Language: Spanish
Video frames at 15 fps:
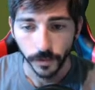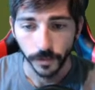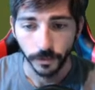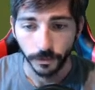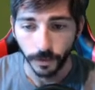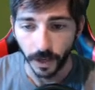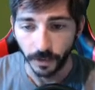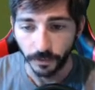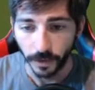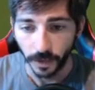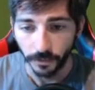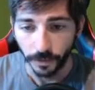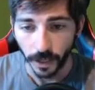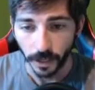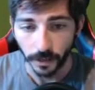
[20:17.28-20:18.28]
Fuera, fuera,
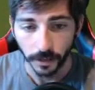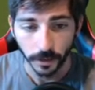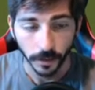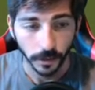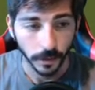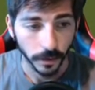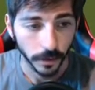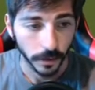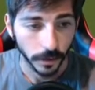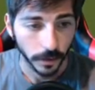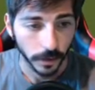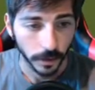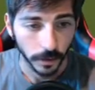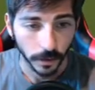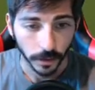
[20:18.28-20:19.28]
fuera.
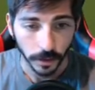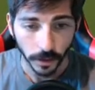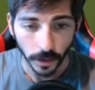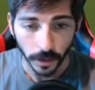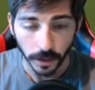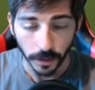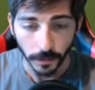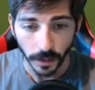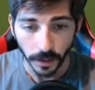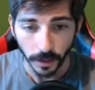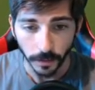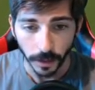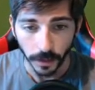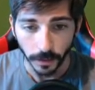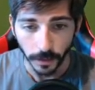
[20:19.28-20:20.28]
Encima,
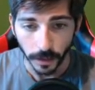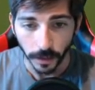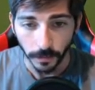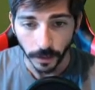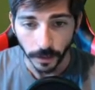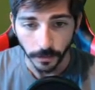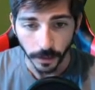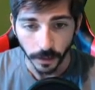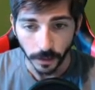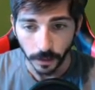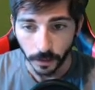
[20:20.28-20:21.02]
encima, encima, encima, encima.